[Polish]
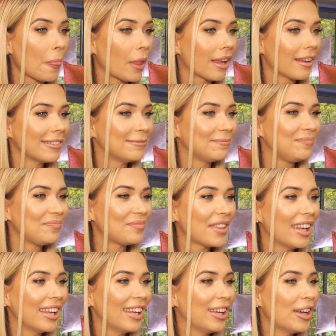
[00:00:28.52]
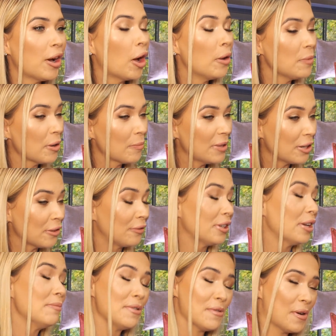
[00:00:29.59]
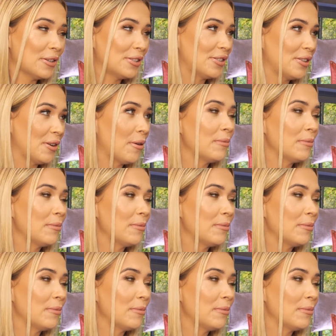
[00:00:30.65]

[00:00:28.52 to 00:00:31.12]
hmm on mnie obdarowuje miłością,